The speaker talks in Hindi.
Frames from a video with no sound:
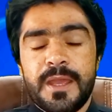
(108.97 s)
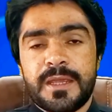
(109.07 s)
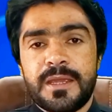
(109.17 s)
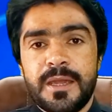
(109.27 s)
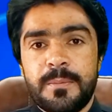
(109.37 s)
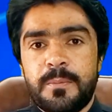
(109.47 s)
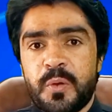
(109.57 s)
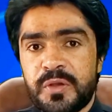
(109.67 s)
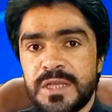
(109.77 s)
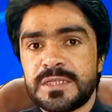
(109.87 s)
एक
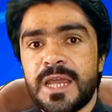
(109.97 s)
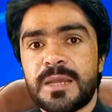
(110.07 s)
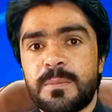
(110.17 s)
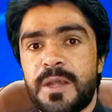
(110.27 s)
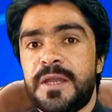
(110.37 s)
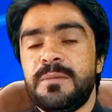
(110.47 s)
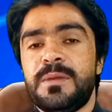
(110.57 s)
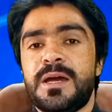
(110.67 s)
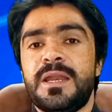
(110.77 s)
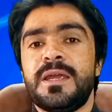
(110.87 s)
प्रोटेस्ट का एक प्लानिंग
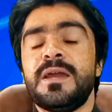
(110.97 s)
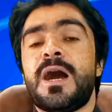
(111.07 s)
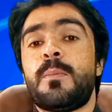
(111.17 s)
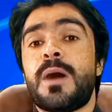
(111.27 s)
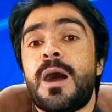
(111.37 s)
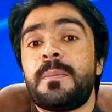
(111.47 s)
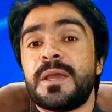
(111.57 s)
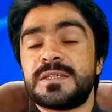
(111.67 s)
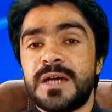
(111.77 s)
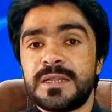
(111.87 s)
बना ले हम
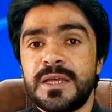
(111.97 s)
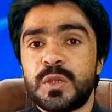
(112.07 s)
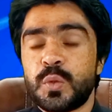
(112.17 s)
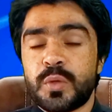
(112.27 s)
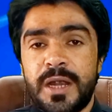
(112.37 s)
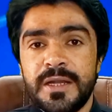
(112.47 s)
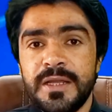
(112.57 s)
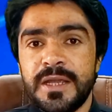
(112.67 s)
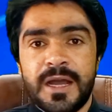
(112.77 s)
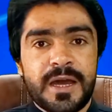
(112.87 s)
आपके साथ है तो
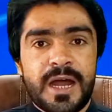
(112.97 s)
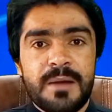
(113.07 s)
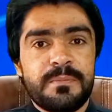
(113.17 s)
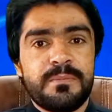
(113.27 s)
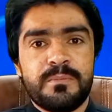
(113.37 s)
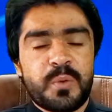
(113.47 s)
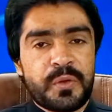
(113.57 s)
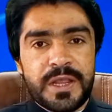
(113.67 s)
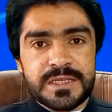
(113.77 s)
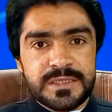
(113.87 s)
काइंडली अगर आप
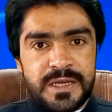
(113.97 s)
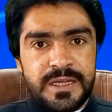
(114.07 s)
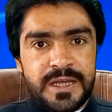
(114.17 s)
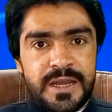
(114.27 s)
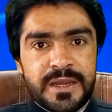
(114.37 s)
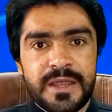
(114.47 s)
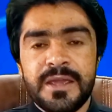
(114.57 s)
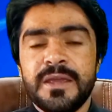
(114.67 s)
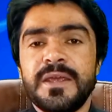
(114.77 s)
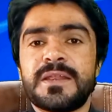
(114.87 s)
प्रोटेस्ट नहीं करेंगे
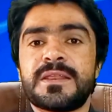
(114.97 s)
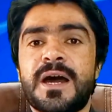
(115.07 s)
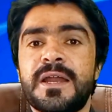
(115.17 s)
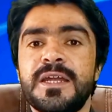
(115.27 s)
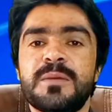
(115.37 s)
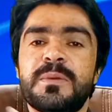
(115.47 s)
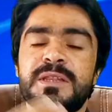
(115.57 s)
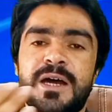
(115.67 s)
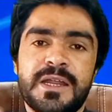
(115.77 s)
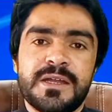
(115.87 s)
एक तारीख पे
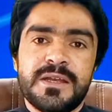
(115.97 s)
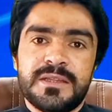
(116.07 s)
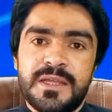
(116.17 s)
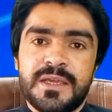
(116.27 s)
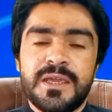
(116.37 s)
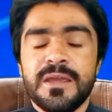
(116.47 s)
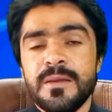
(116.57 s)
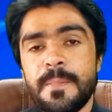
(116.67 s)
तारीख देंगे